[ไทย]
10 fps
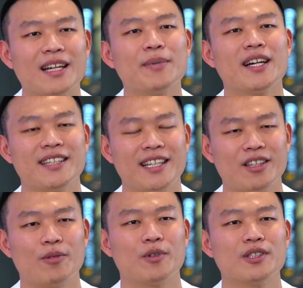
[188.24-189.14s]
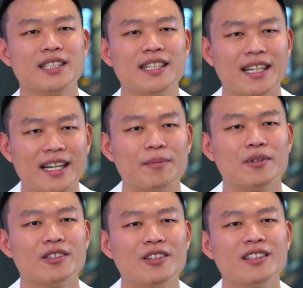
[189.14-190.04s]
การผ่าตัดต่อมทอนซิลนะครับ
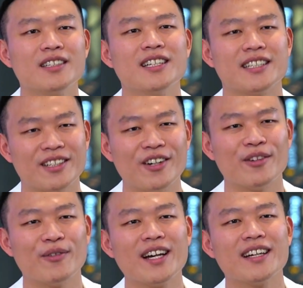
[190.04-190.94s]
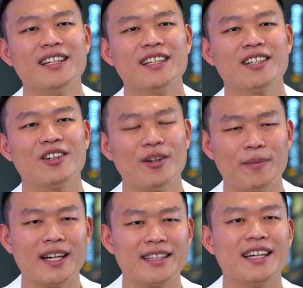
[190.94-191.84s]
ก็ต้องเกินก่อนว่าก่อน
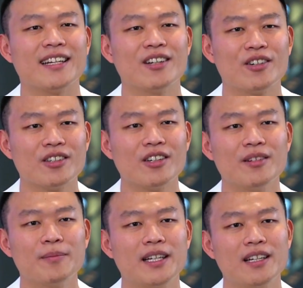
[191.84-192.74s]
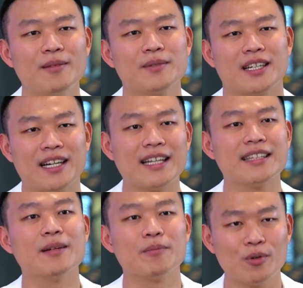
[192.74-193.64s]
ผ่าตัดเราก็ต้องมีเริ่มจากการ
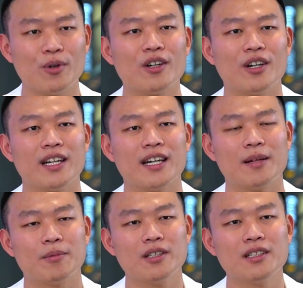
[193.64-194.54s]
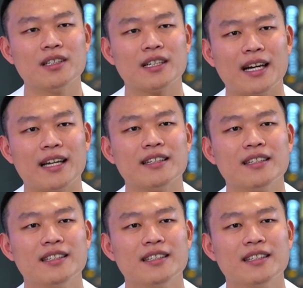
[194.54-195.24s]
เตรียมตัวก่อนนะครับ ก็คือการ